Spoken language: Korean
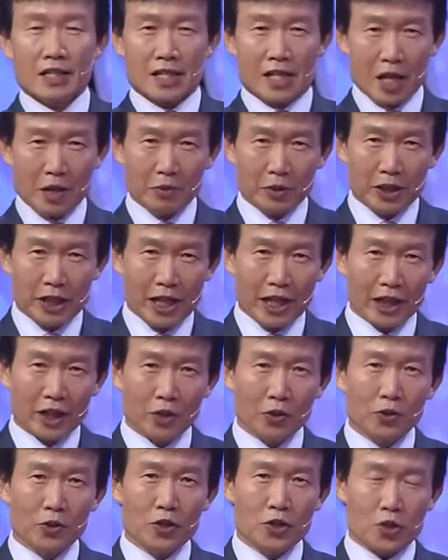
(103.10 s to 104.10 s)
세 분
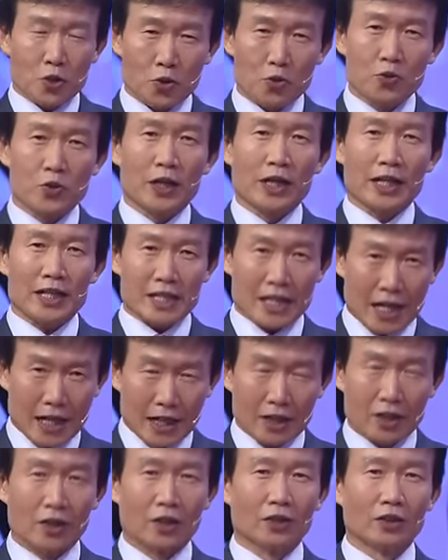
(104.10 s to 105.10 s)
이야기 오늘 소중하게
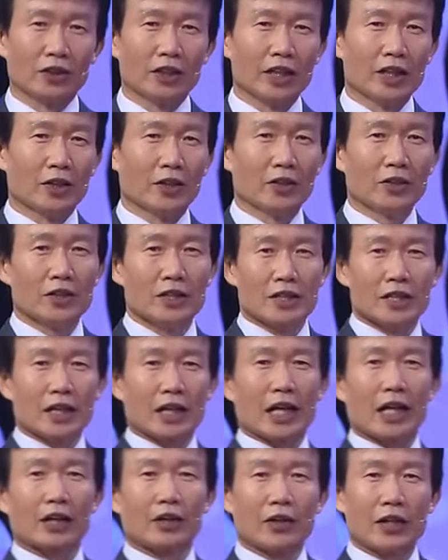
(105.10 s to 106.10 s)
잘 들었는데요. 이제
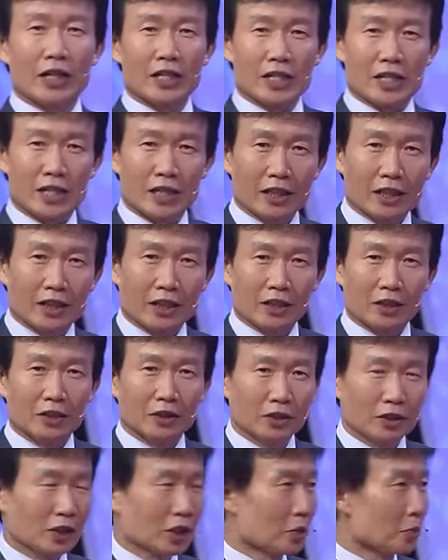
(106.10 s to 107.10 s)
강연하신
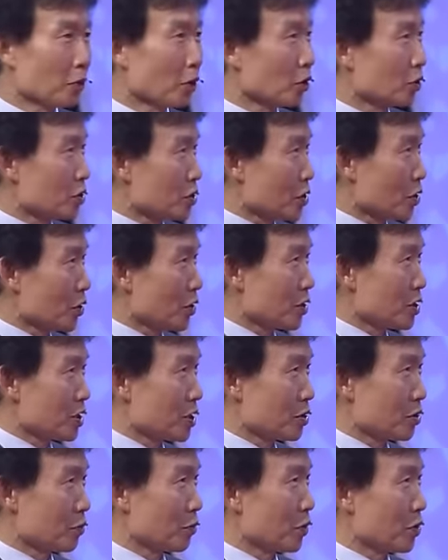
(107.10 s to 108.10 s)
그 느낌은
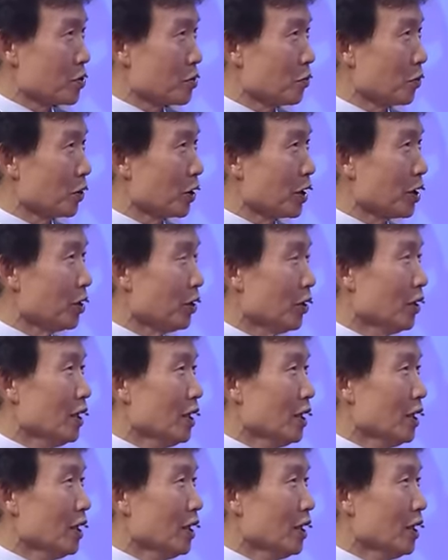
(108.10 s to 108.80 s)
어떠셨는지 좀 여쭤볼게요.